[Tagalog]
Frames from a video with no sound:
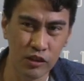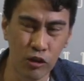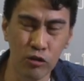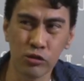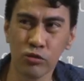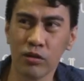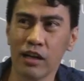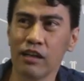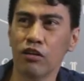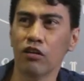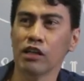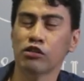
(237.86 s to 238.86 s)
Go-to
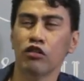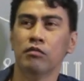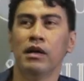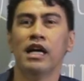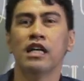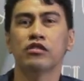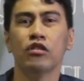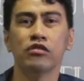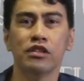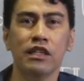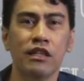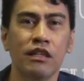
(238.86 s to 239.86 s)
karaoke song, mga
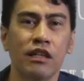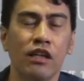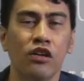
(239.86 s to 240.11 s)
songs ni